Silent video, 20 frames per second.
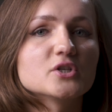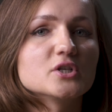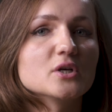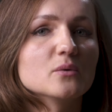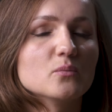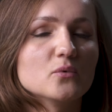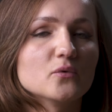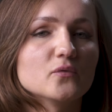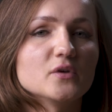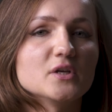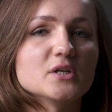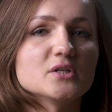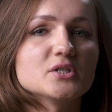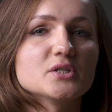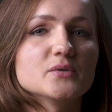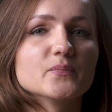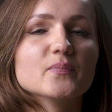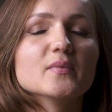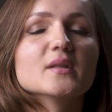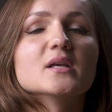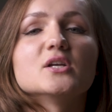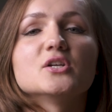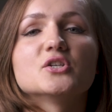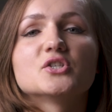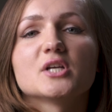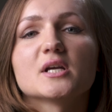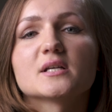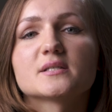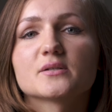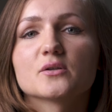się mówić,
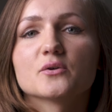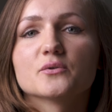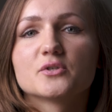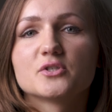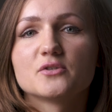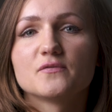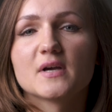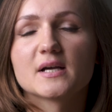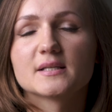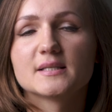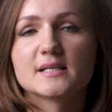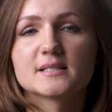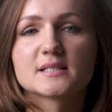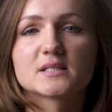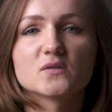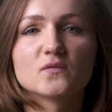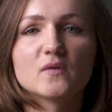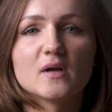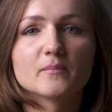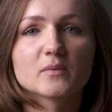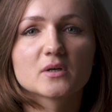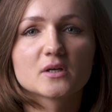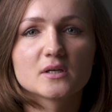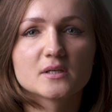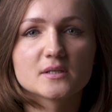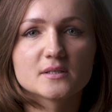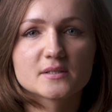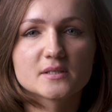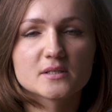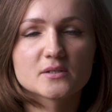iż jest on świadectwem
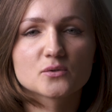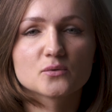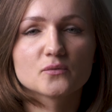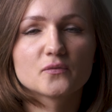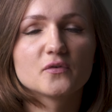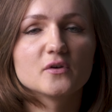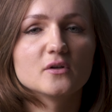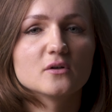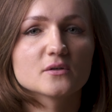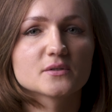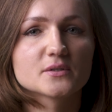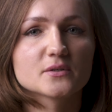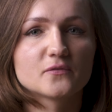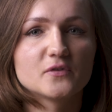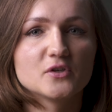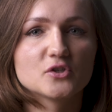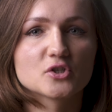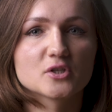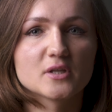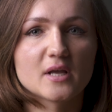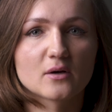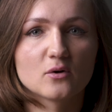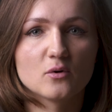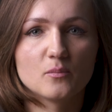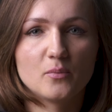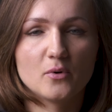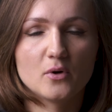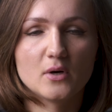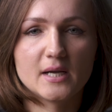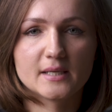kryzysu filozoficznego
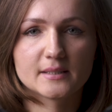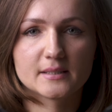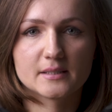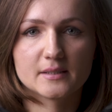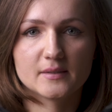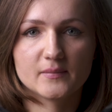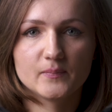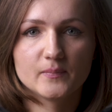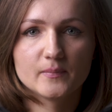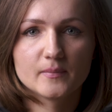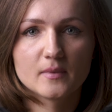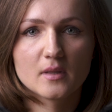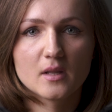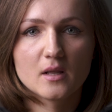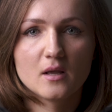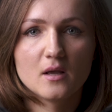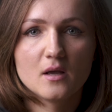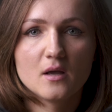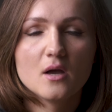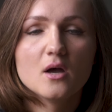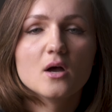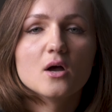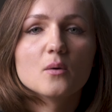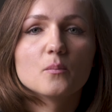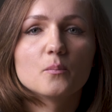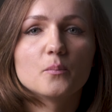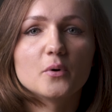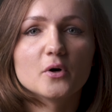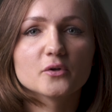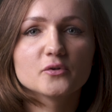poety.
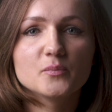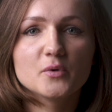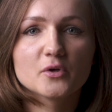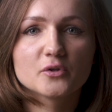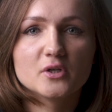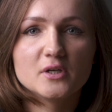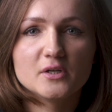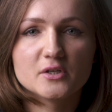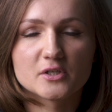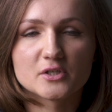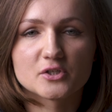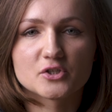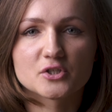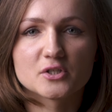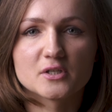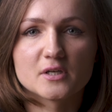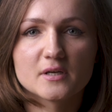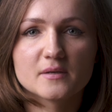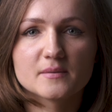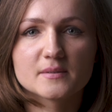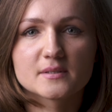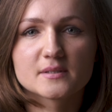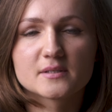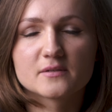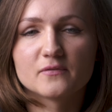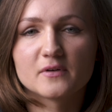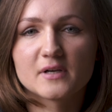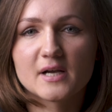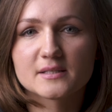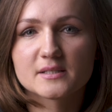Podmiot liryczny
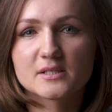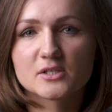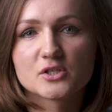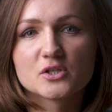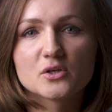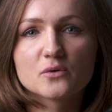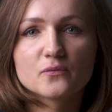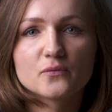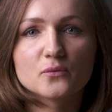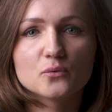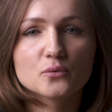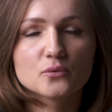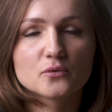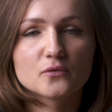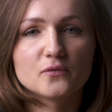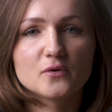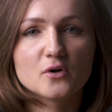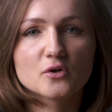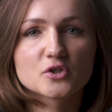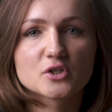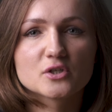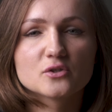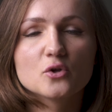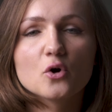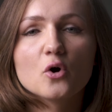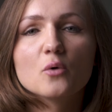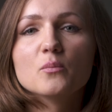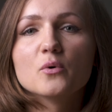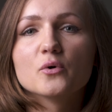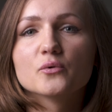zwraca się w utworze
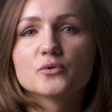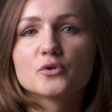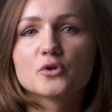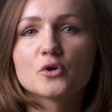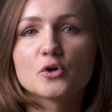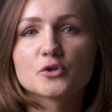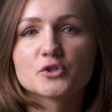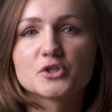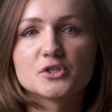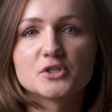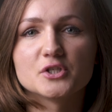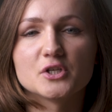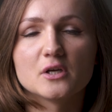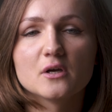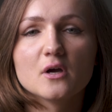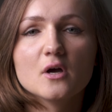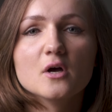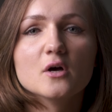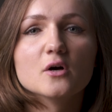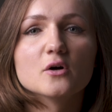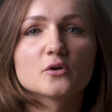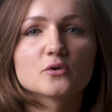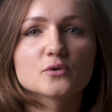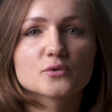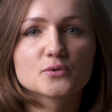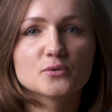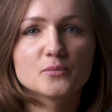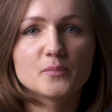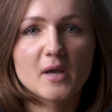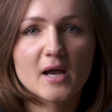do mądrości,
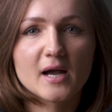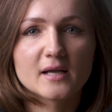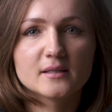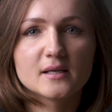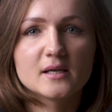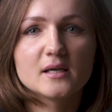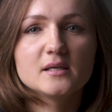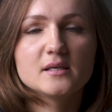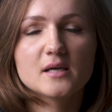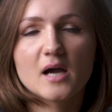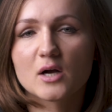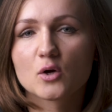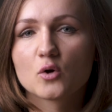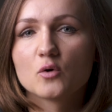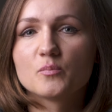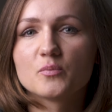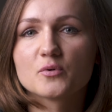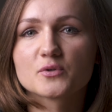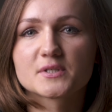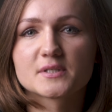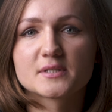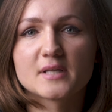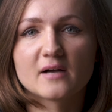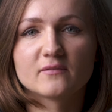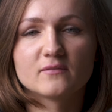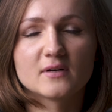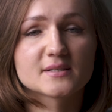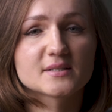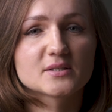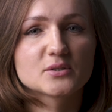rozumianej jako
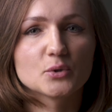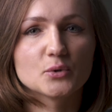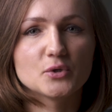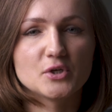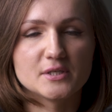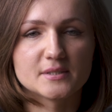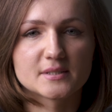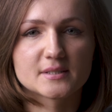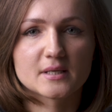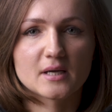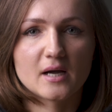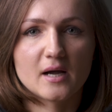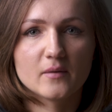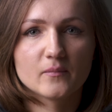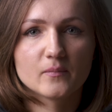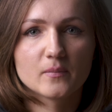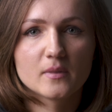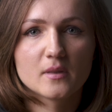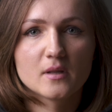postawa stoicka.